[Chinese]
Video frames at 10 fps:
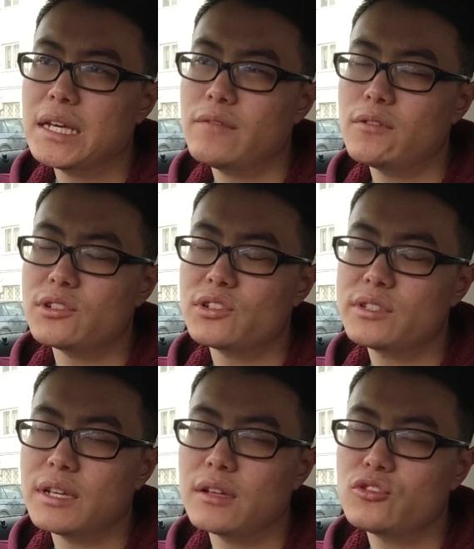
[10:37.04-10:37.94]
因为我
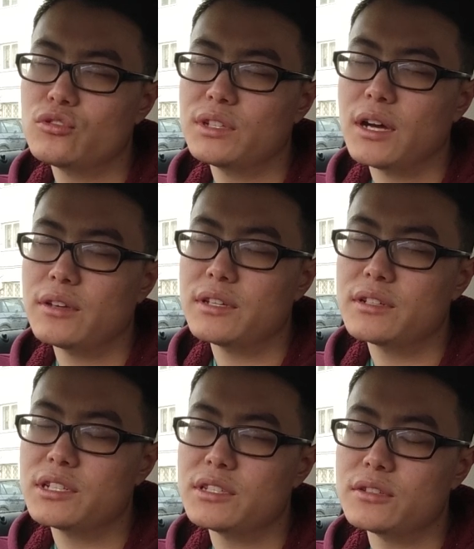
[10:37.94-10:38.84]
之前注意到一
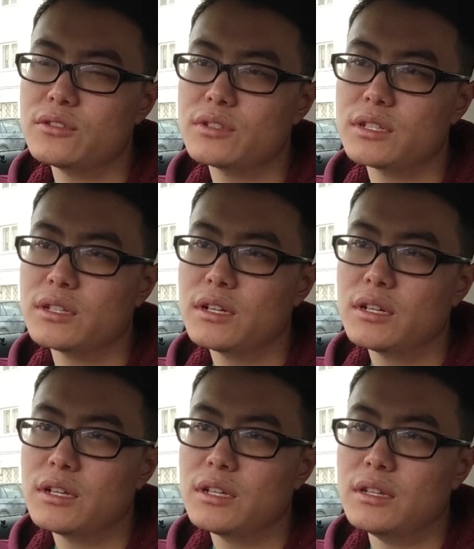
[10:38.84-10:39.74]
个事情，就是
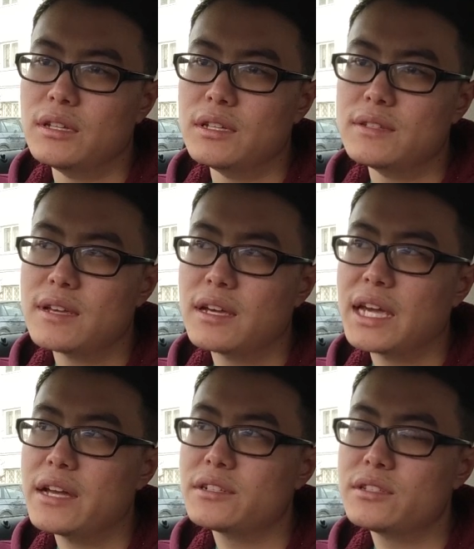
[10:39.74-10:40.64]
你在
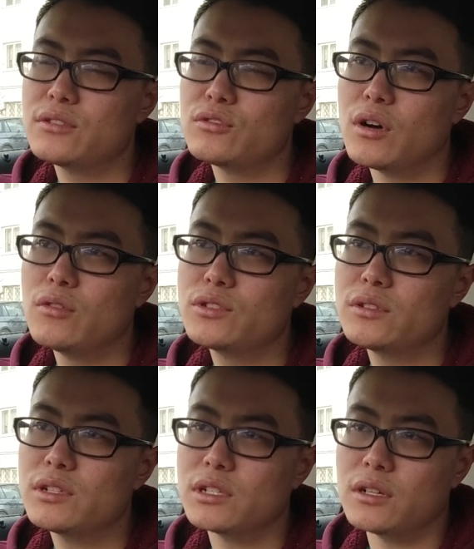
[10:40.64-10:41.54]
开车进入欧
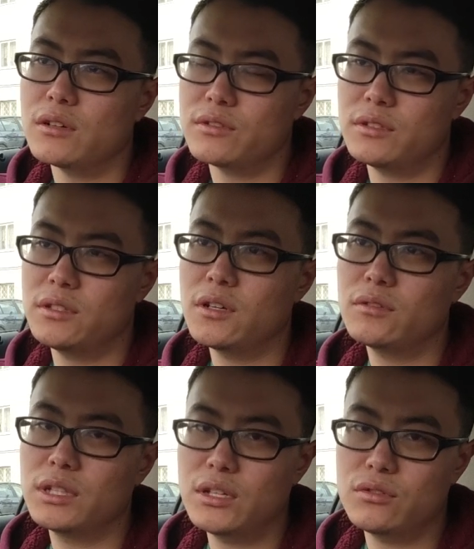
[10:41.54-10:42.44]
洲的时候，西
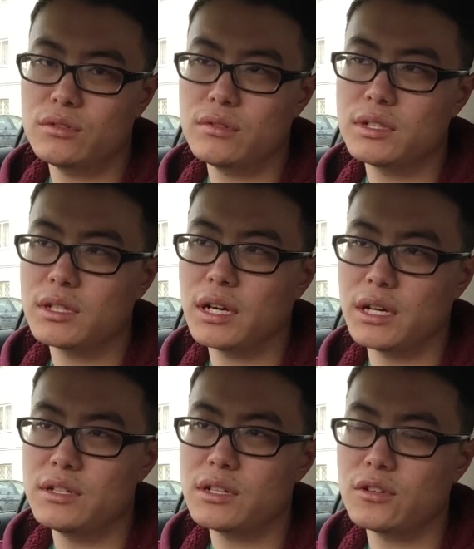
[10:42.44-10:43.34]
欧地区是
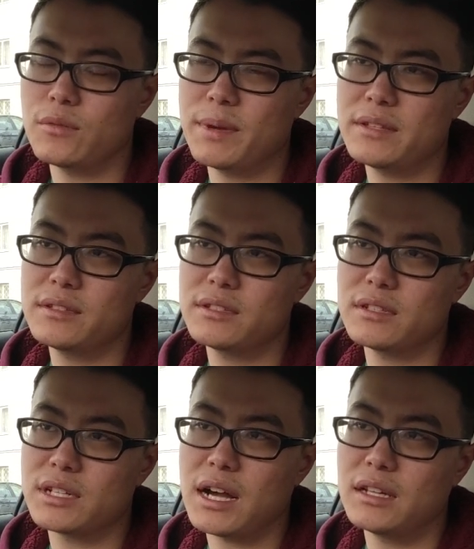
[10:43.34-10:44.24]
很少有边境
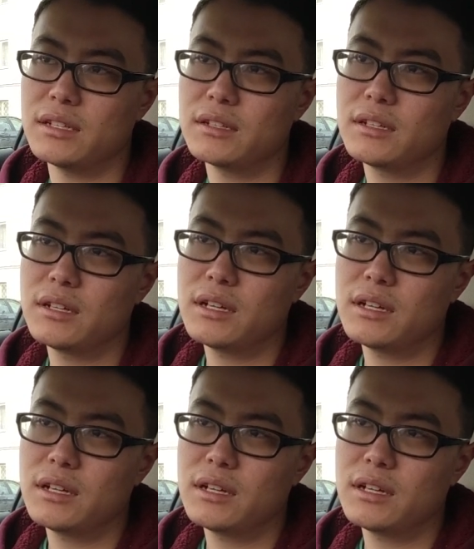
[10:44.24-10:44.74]
警察的。